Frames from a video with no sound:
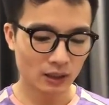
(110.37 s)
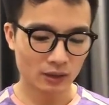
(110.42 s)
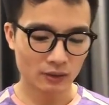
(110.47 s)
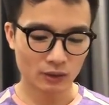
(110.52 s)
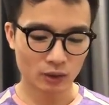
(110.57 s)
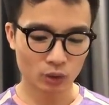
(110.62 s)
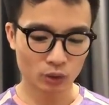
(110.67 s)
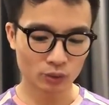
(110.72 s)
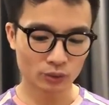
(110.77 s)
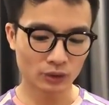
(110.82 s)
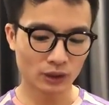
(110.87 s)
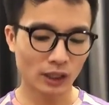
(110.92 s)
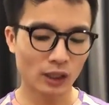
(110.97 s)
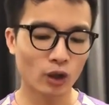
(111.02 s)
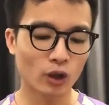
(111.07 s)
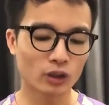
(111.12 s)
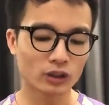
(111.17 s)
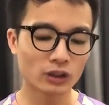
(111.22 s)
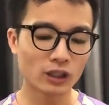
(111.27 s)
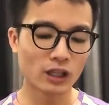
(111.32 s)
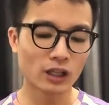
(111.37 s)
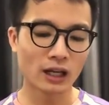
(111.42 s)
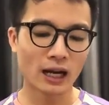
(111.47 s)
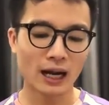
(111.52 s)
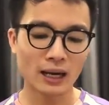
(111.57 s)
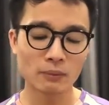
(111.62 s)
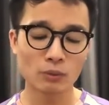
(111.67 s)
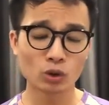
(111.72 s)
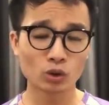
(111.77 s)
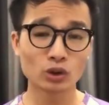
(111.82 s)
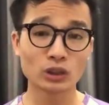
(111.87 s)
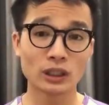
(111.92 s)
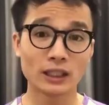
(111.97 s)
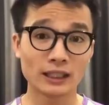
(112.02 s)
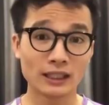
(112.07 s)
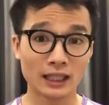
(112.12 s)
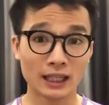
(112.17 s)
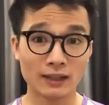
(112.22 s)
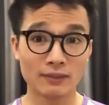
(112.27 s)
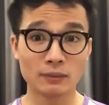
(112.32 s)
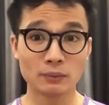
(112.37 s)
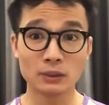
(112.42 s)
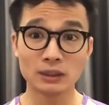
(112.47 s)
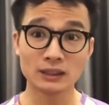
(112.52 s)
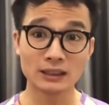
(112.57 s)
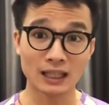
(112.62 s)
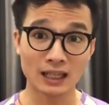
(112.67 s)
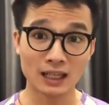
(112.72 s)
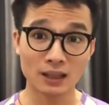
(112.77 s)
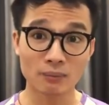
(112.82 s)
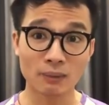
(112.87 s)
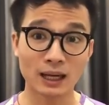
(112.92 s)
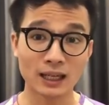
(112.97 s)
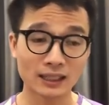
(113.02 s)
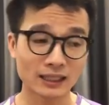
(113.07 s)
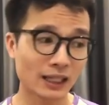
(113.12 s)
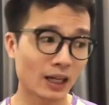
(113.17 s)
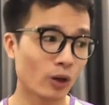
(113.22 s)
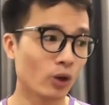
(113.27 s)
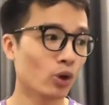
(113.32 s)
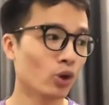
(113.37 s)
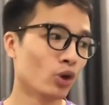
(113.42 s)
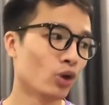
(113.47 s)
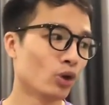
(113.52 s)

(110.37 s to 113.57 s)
và Hùng nhận order hai mẫu giày này với mức giá là bằng nhau